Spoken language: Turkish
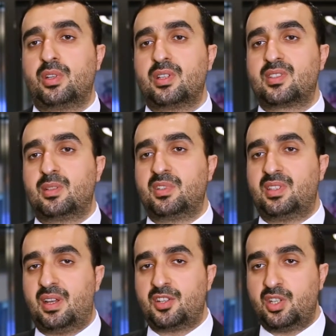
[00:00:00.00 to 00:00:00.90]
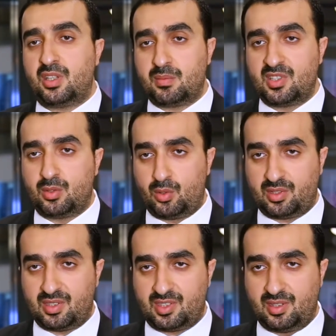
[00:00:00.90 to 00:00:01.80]
doğru yazılımı tercih etmesi
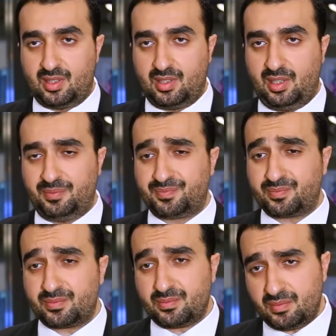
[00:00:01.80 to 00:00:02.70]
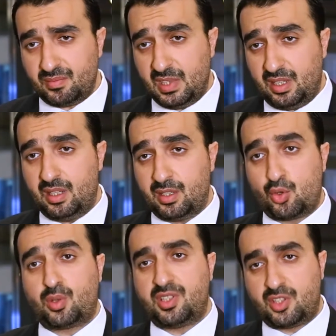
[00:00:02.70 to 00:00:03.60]
noktasında da e,
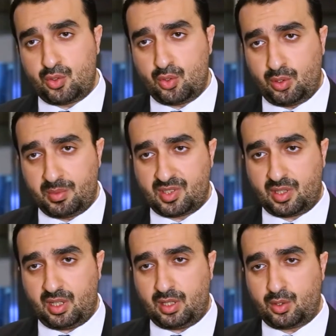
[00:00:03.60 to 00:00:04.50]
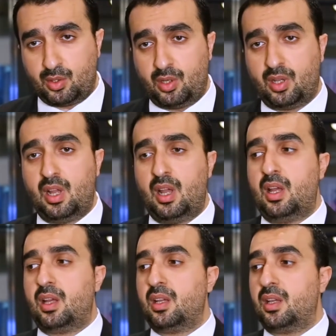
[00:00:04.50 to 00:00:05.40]
çok seçici olması gerekiyor
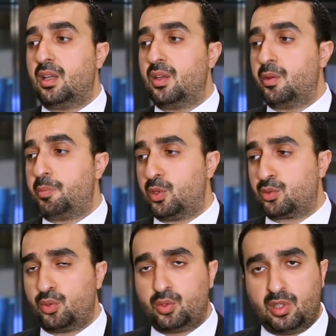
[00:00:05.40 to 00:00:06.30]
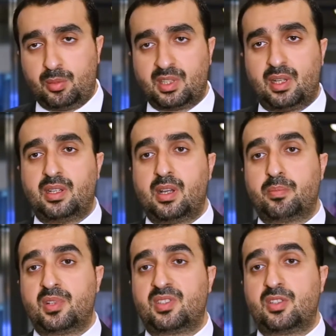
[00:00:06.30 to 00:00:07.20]
e, pilot uygulamalar
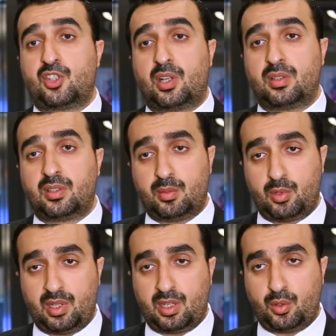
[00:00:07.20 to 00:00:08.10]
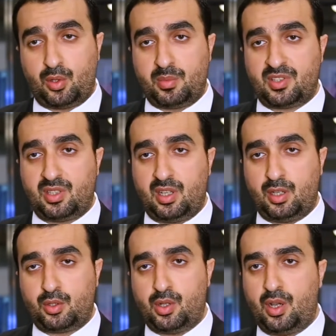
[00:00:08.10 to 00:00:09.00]
yapması, canlı demolar görmesi
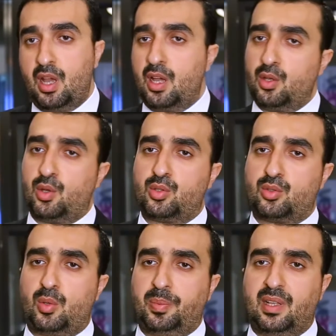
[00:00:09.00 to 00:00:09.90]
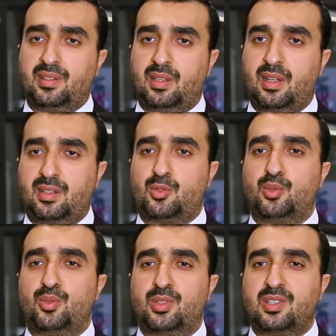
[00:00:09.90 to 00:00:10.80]
gerekiyor. Yoksa toplantılar
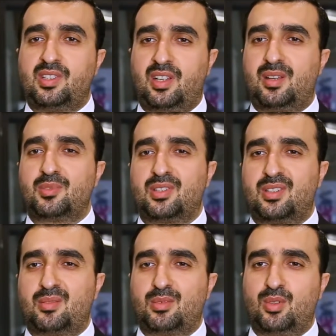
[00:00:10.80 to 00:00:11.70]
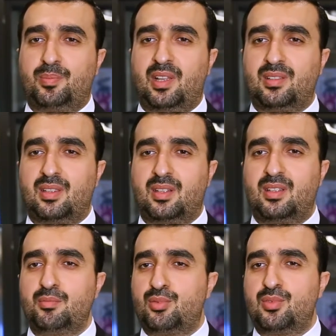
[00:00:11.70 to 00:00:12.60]
sonunda CRM satın alma
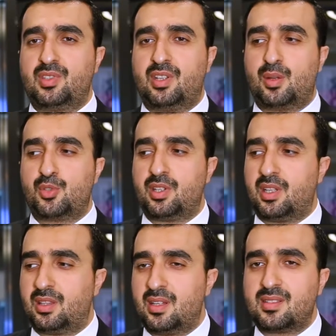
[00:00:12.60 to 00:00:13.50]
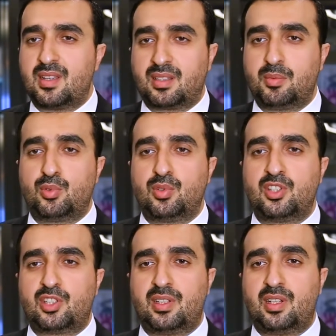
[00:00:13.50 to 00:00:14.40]
toplantılarında bütün CRM şirketleri sanki
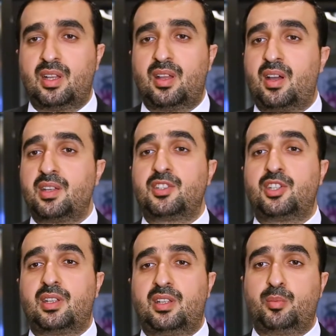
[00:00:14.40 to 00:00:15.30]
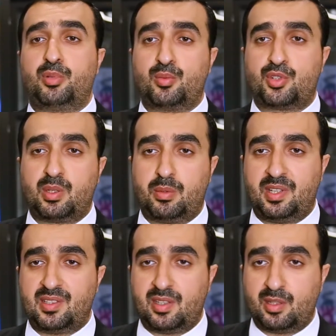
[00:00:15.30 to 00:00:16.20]
bütün işleri aynı şekilde yapıyormuş
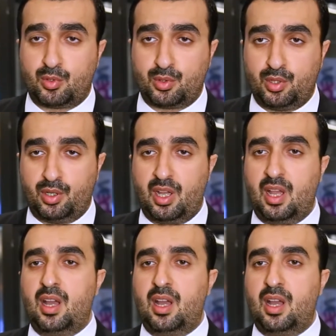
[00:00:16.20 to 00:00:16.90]
gibi bir izlenim oluyor.